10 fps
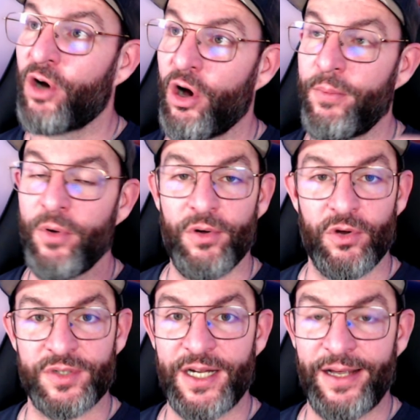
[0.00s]
comme euh,
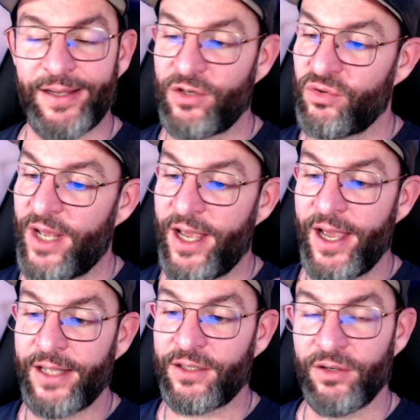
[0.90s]
lancer la
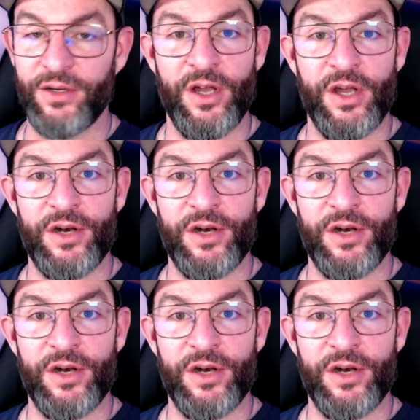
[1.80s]
calculette, euh,